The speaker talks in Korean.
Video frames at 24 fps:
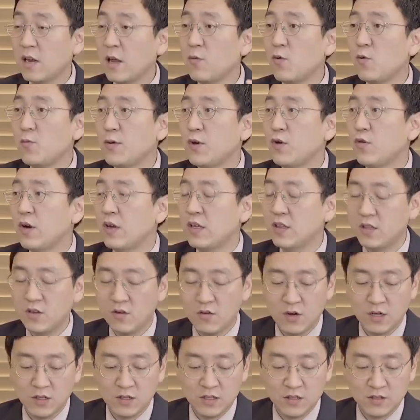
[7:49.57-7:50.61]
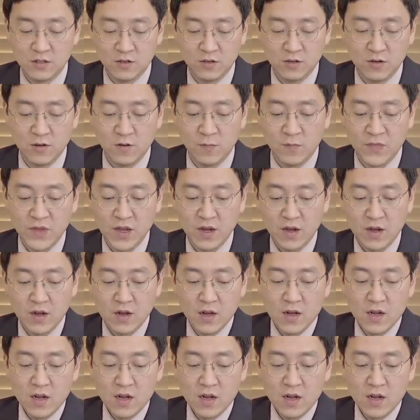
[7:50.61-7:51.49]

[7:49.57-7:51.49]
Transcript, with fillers: 해볼 필요가 있는 것 같아서 네.